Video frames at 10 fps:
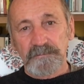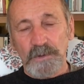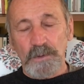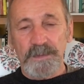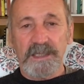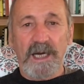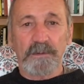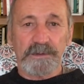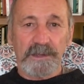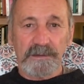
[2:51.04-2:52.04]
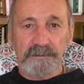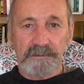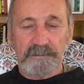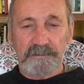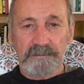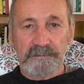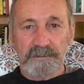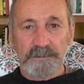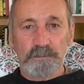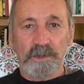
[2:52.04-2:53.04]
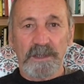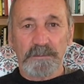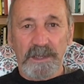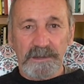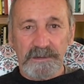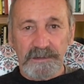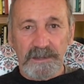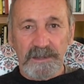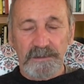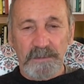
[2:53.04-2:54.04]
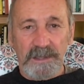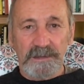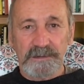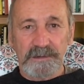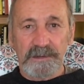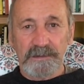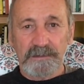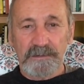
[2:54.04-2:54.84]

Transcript: come causa di buona parte delle malattie.